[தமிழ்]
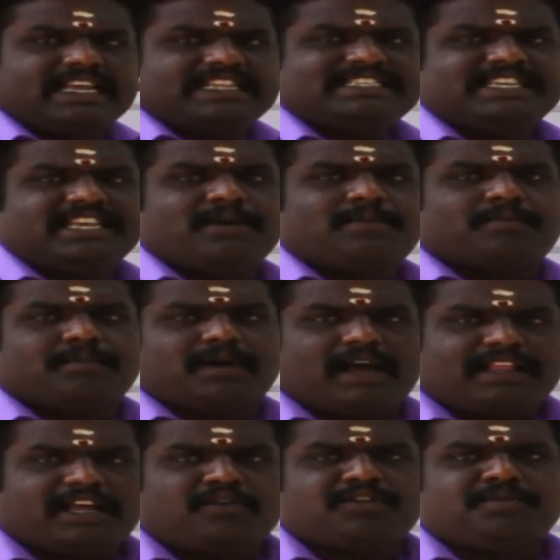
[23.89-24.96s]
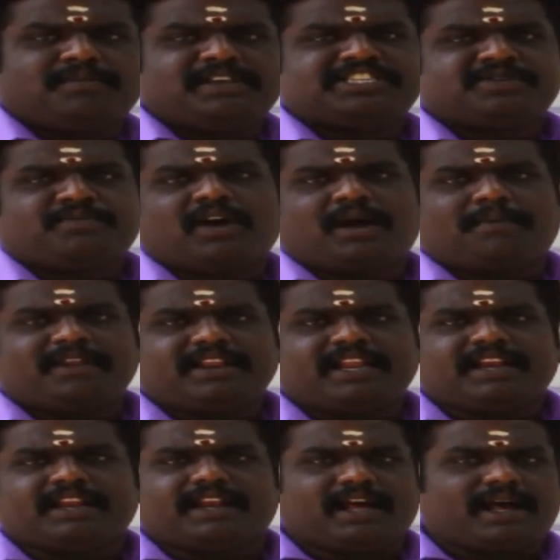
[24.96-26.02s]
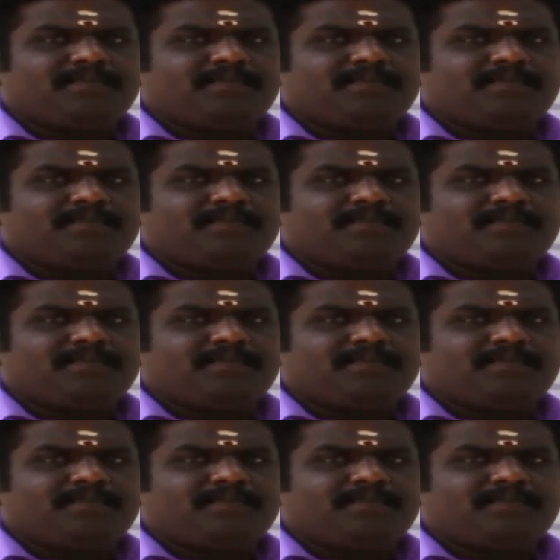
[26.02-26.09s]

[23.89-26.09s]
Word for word: எல்சிஎம் அதாவது மீசிமா அப்படின்னு என்னன்னா